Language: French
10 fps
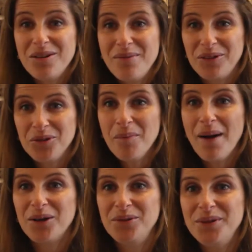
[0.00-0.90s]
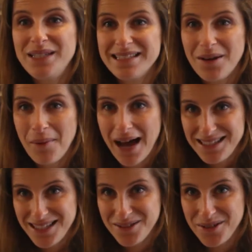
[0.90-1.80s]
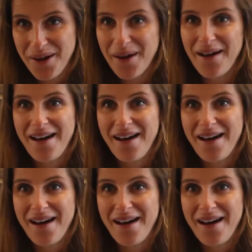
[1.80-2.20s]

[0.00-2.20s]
Et le bateau part le 2 décembre à 16h.